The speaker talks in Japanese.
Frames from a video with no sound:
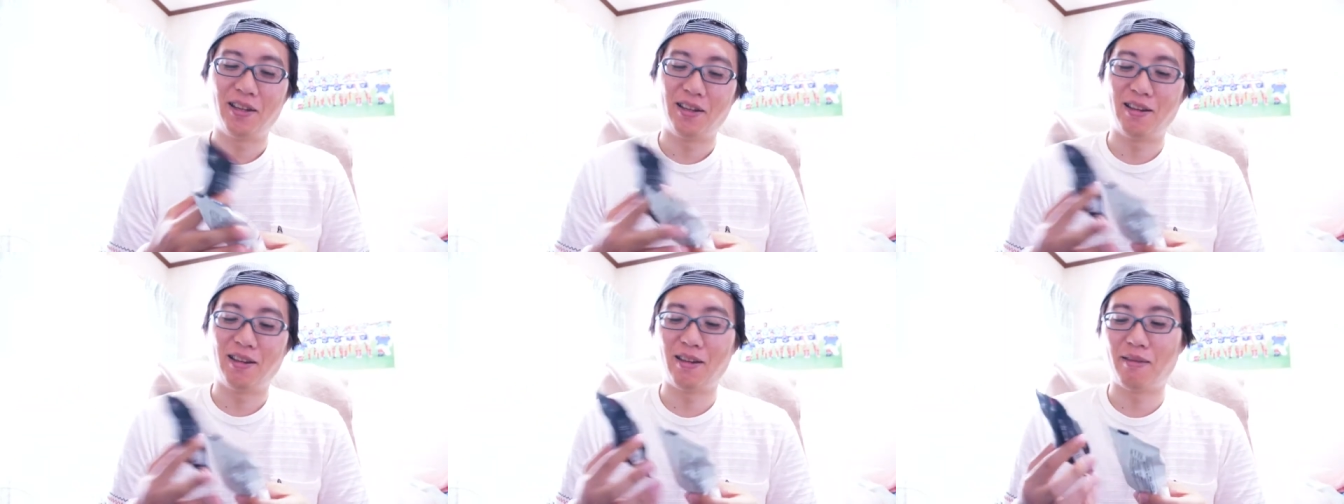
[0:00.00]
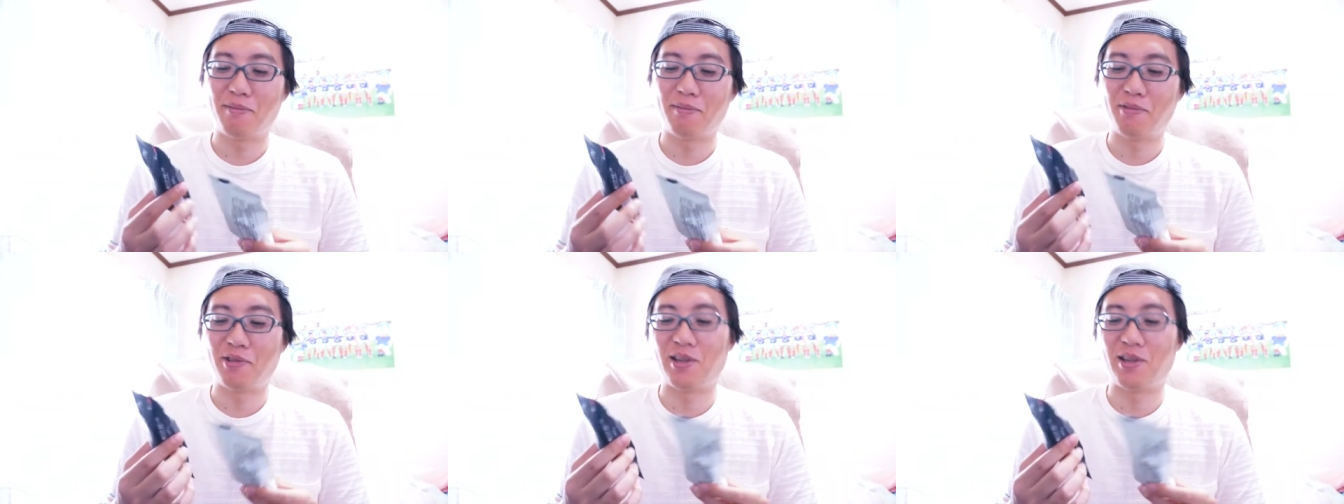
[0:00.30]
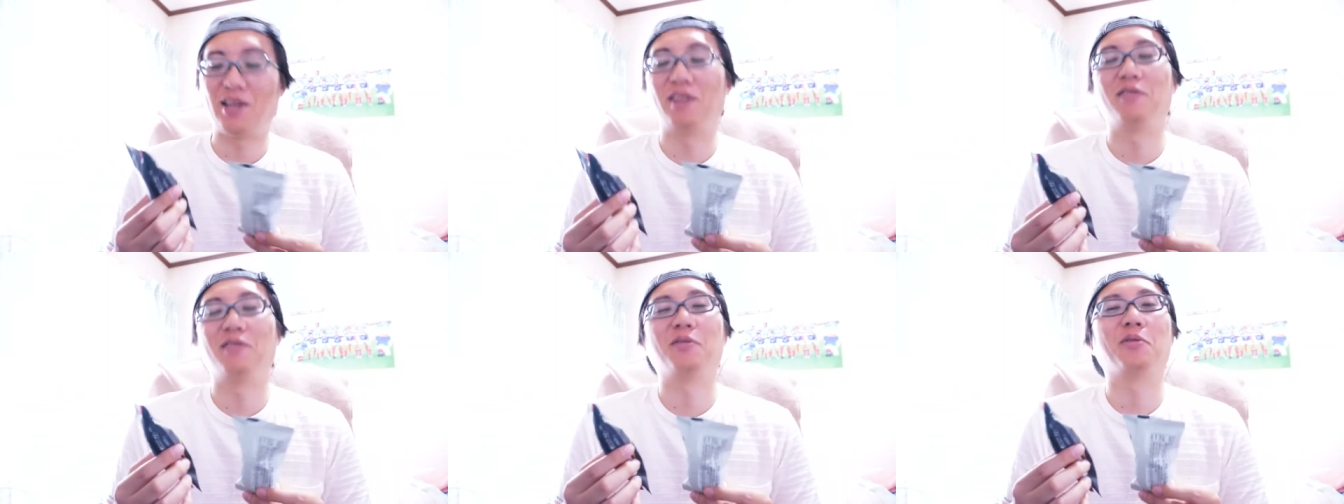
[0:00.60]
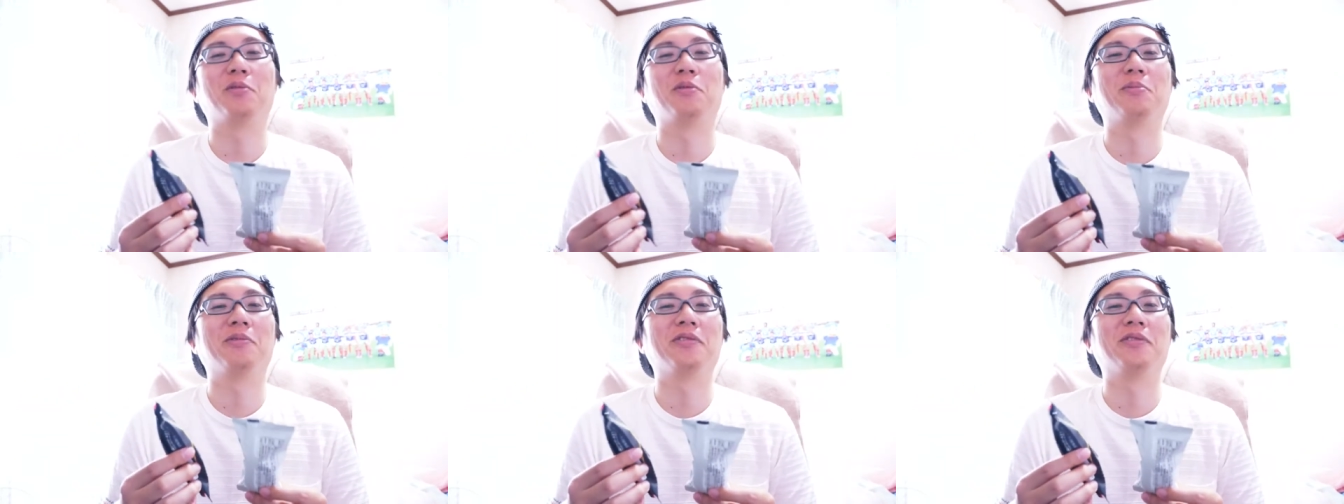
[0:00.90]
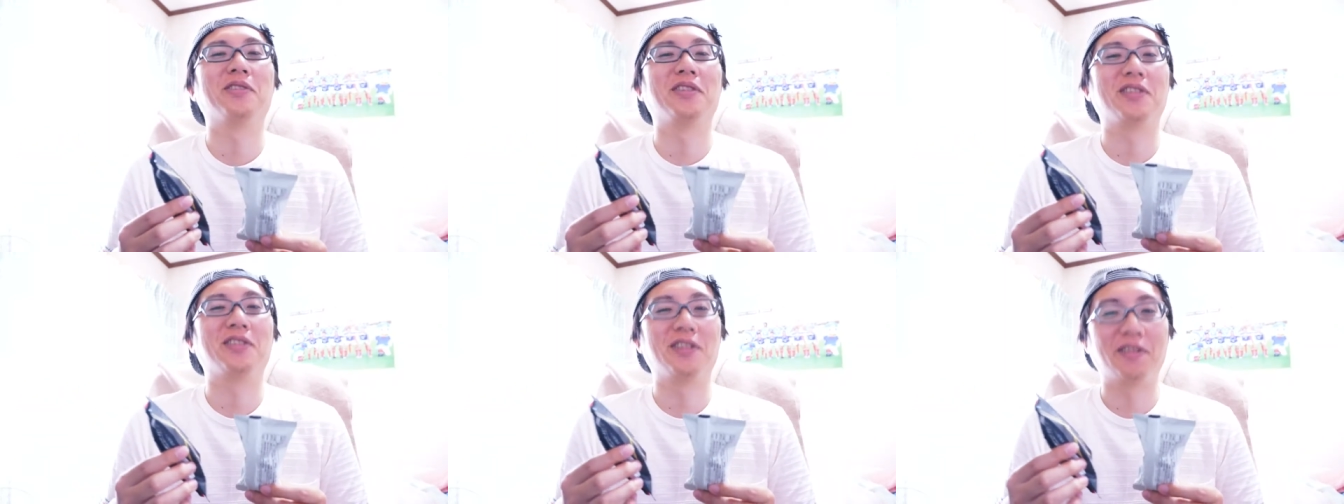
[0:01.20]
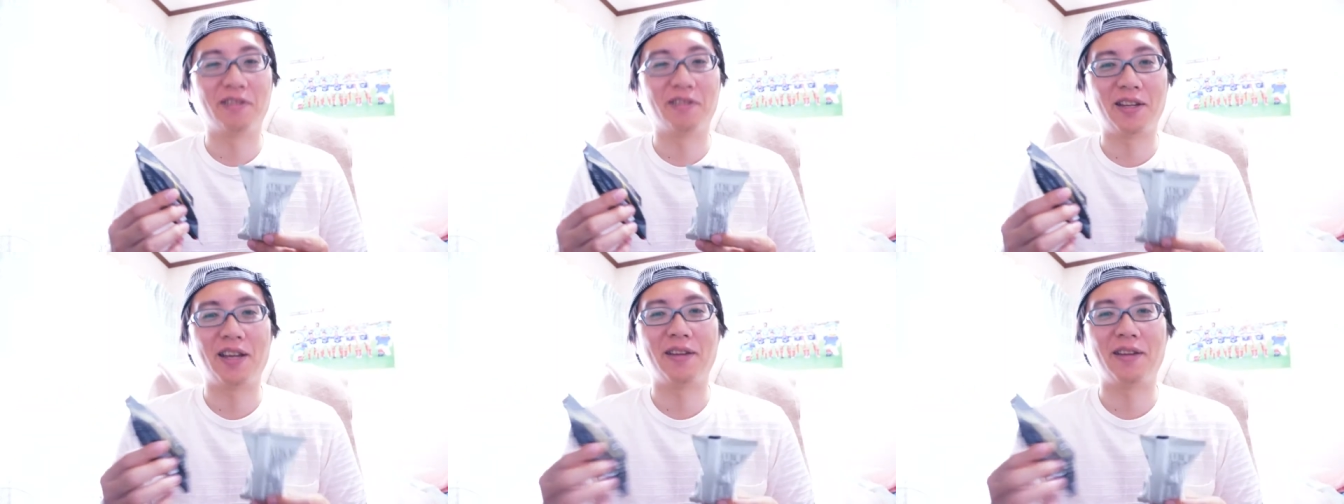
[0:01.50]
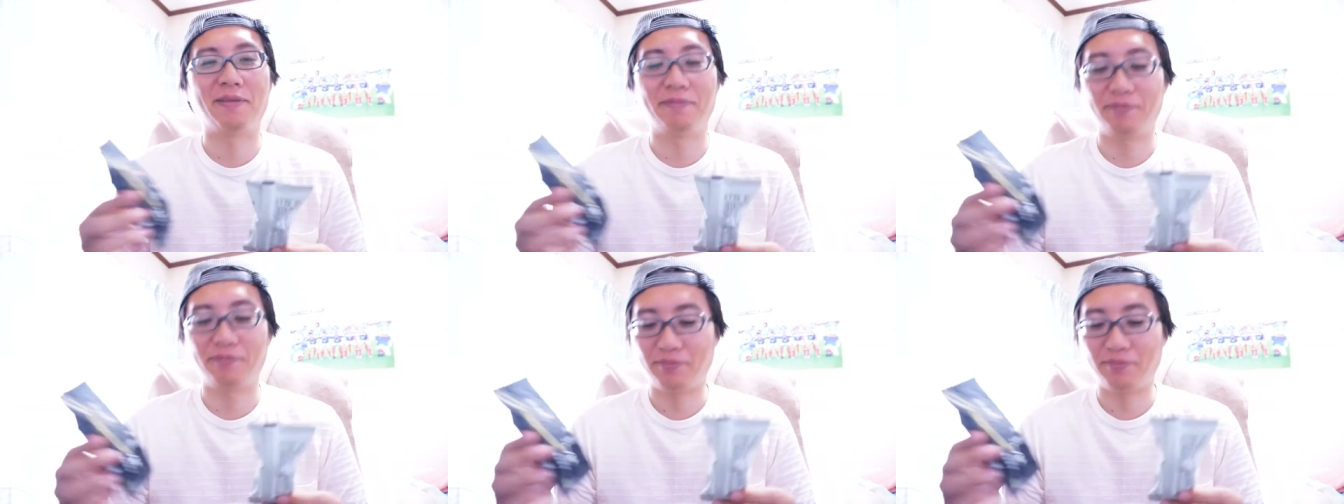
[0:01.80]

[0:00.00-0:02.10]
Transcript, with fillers: えー、もらえると思うんですけどね。